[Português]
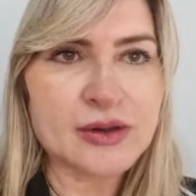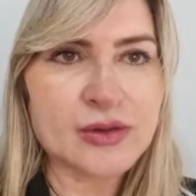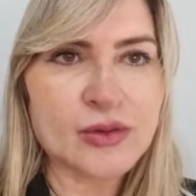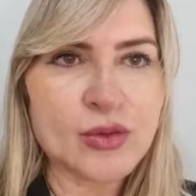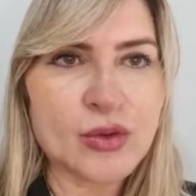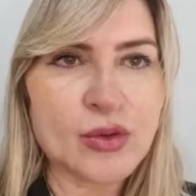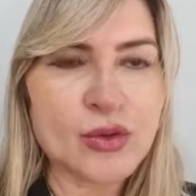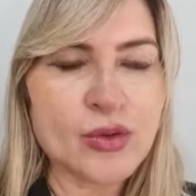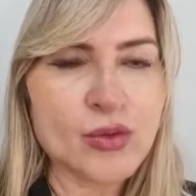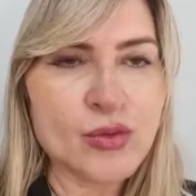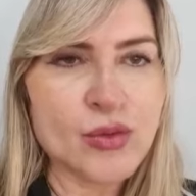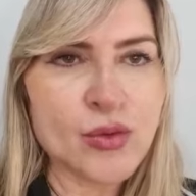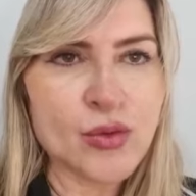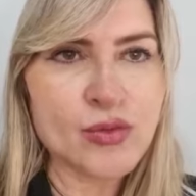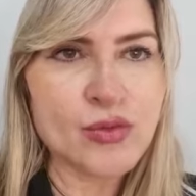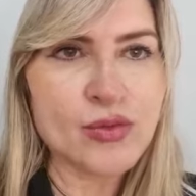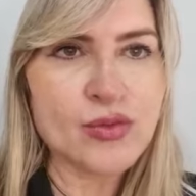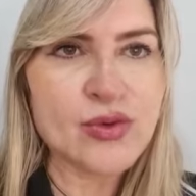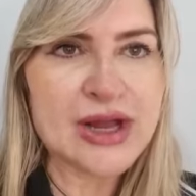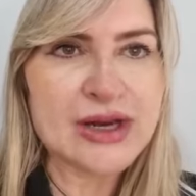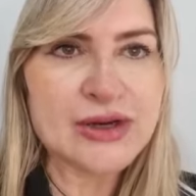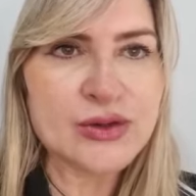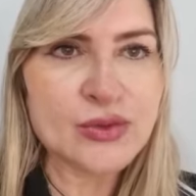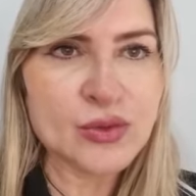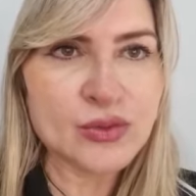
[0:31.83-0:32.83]
colocou um
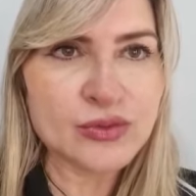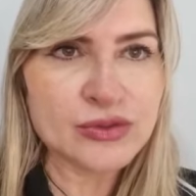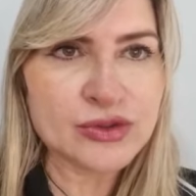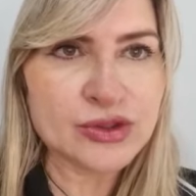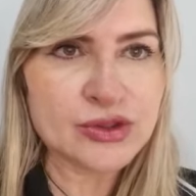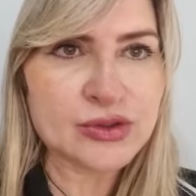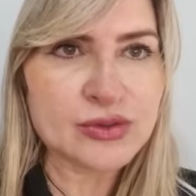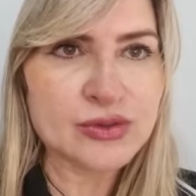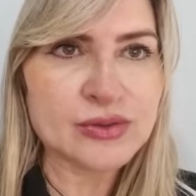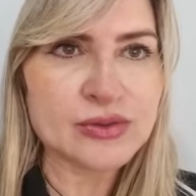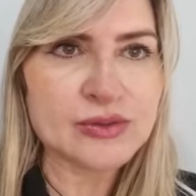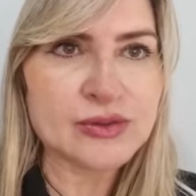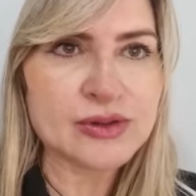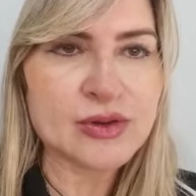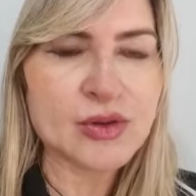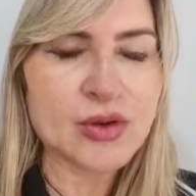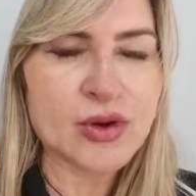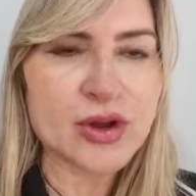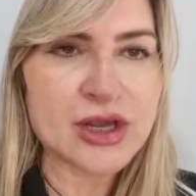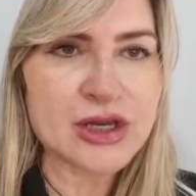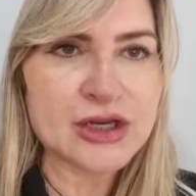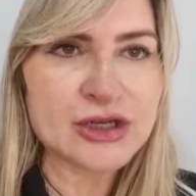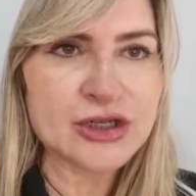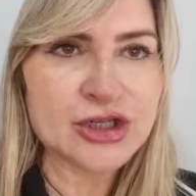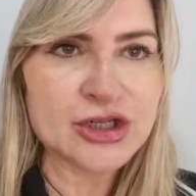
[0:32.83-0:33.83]
anúncio no
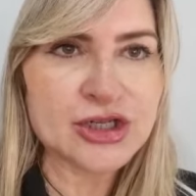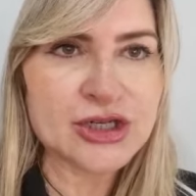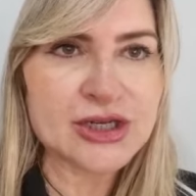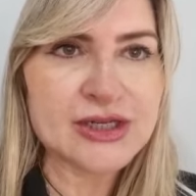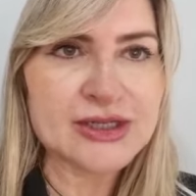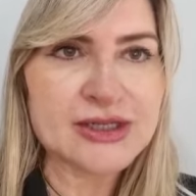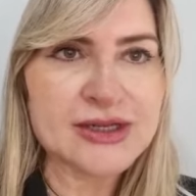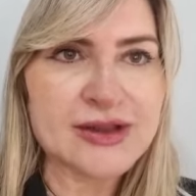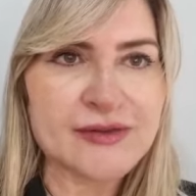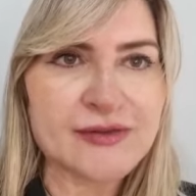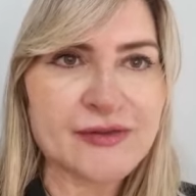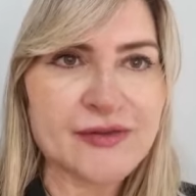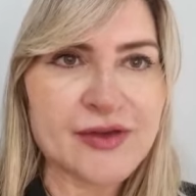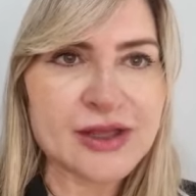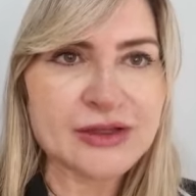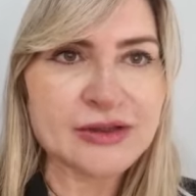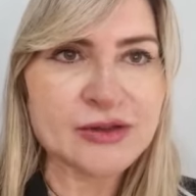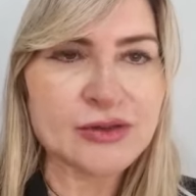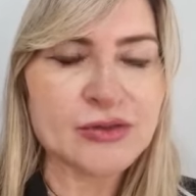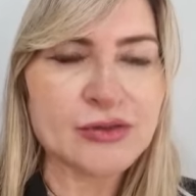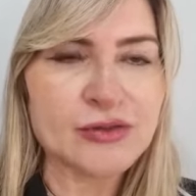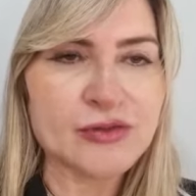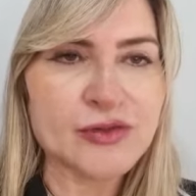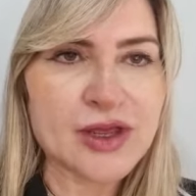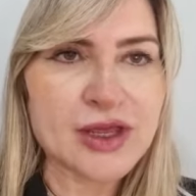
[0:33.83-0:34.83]
OLX da venda
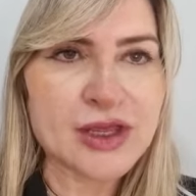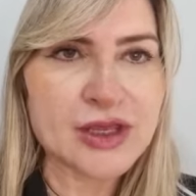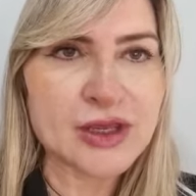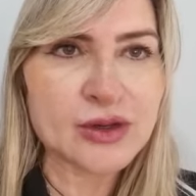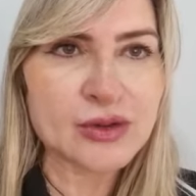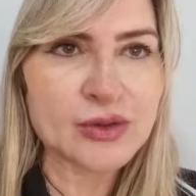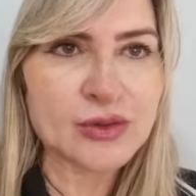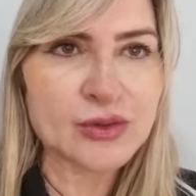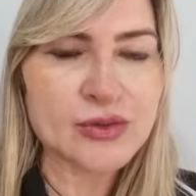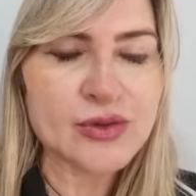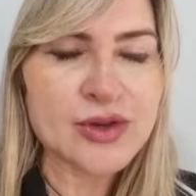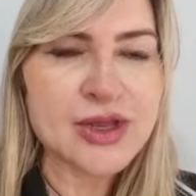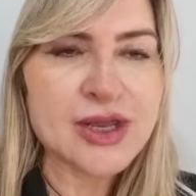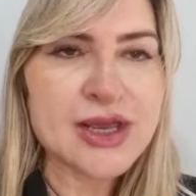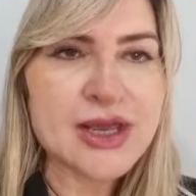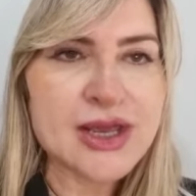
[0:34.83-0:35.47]
de um veículo.